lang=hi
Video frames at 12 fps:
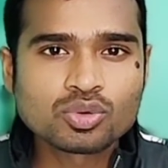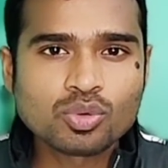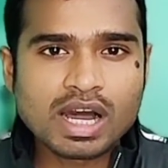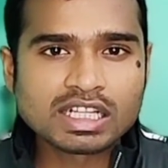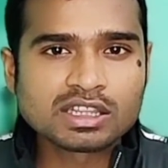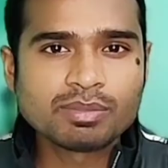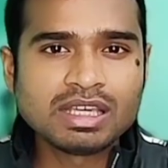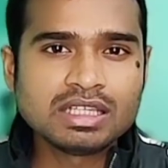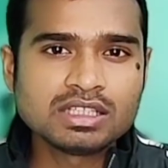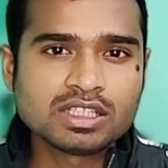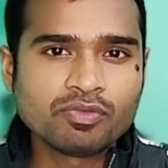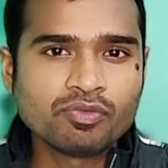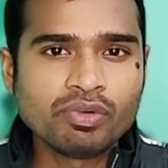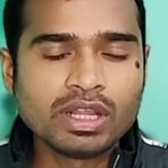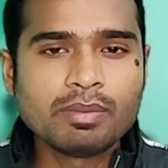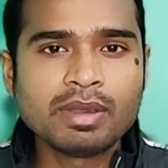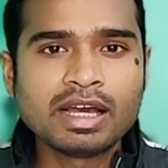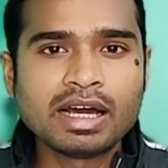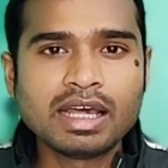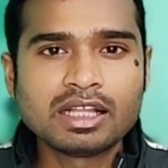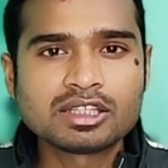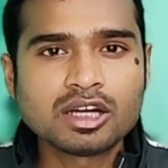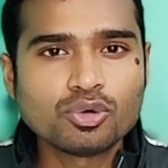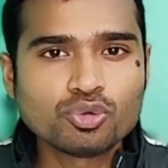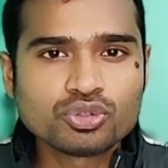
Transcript: शुरुआत में ही जब फ्री में आया था